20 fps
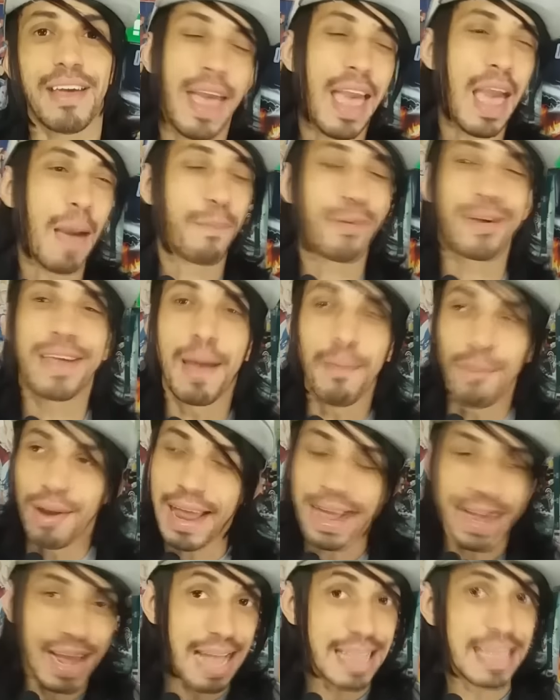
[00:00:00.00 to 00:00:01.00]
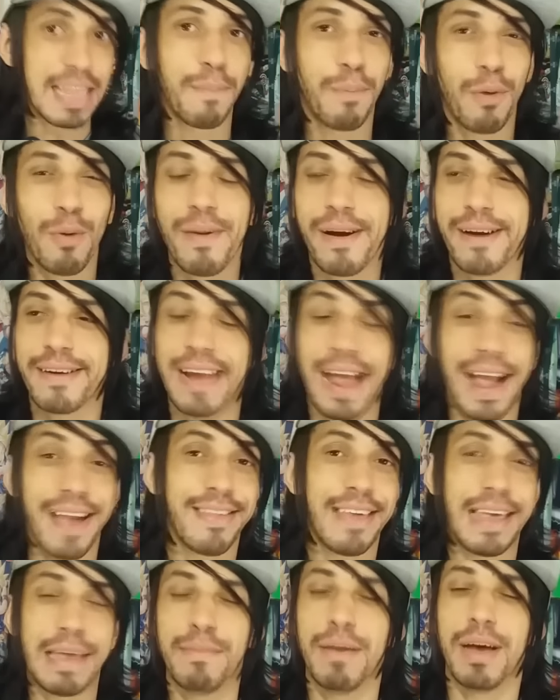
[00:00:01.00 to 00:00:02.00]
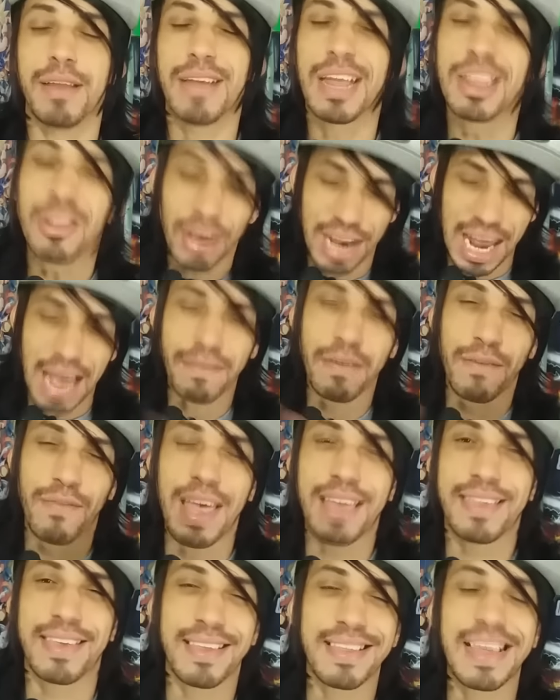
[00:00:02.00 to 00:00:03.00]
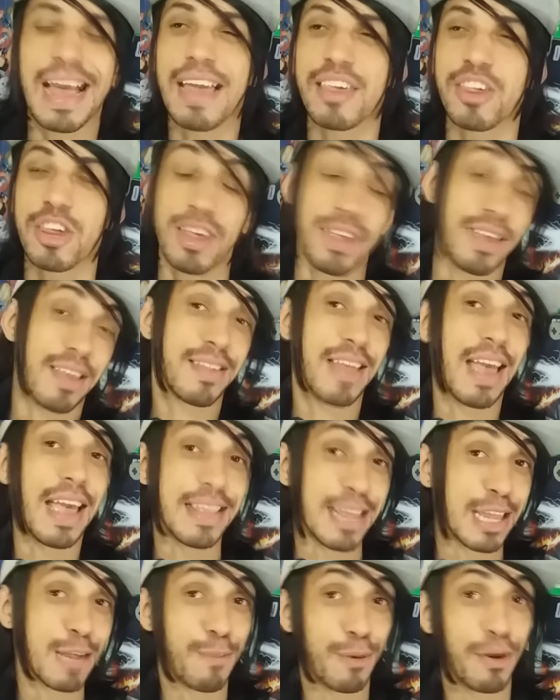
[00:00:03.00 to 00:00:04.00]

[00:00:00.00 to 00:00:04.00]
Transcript: É, porque a molecada na puberdade, hein, mano, adorava ver essas gatinhas aí nesse